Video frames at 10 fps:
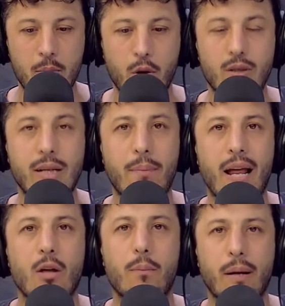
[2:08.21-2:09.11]
por
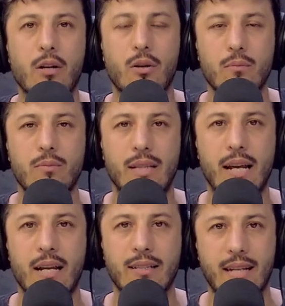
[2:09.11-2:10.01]
separado, pero
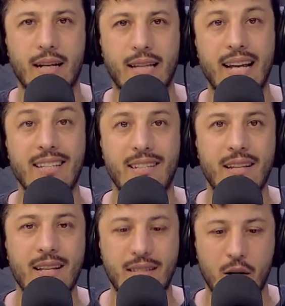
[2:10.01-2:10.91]
tienen cierta
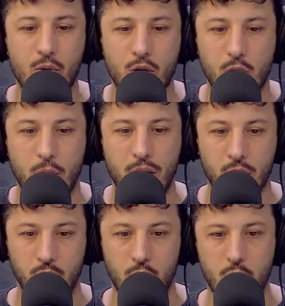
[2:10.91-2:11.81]
incidencia unos sobre
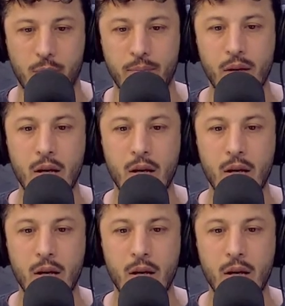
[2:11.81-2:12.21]
otros, ¿no?